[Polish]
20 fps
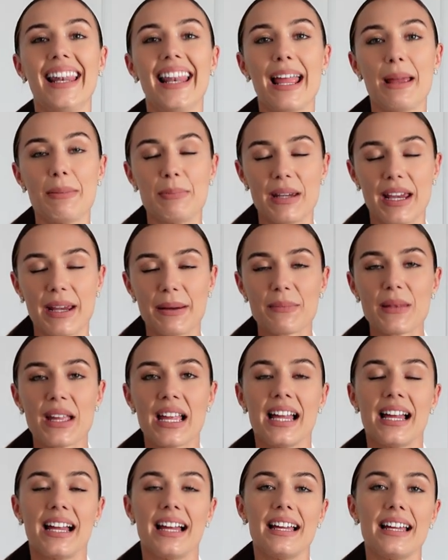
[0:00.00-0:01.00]
lepiej.
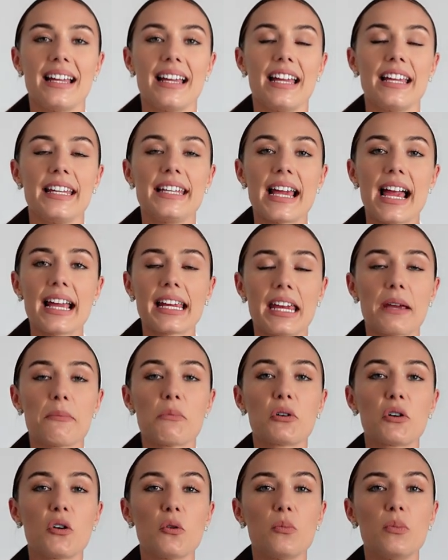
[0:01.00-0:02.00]
E, jakie
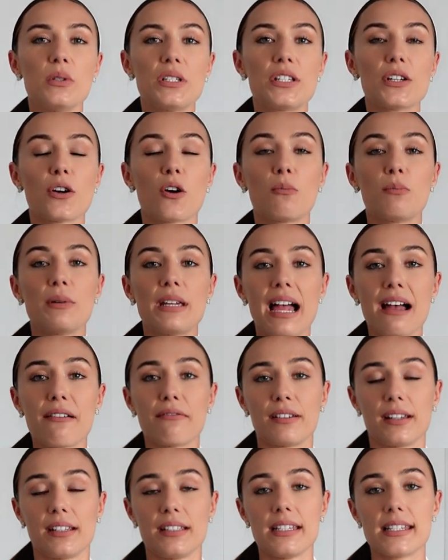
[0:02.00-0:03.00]
mogą być
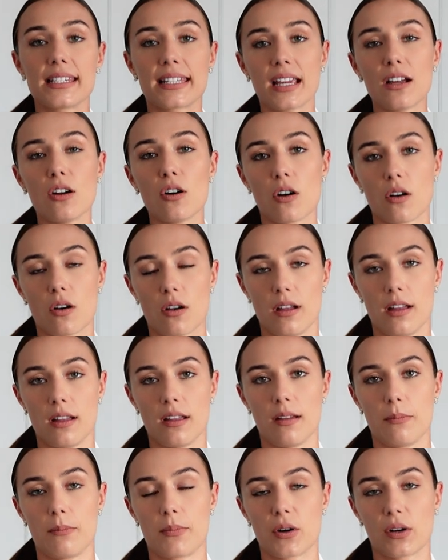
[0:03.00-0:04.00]
objawy niskiego
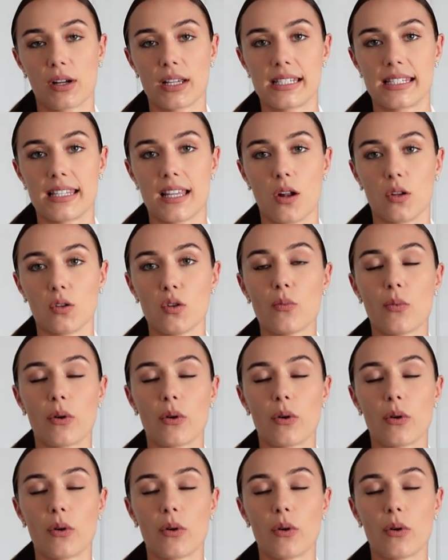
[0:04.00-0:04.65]
e, progesteronu?